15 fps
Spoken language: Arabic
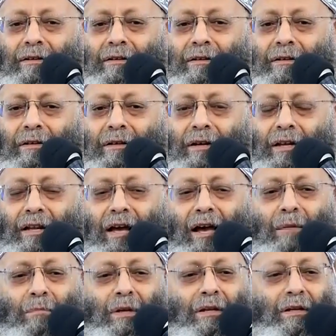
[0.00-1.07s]
العمل
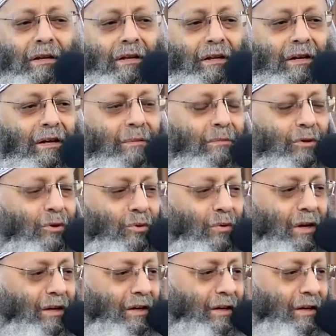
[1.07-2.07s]
اللي عمله الوكيل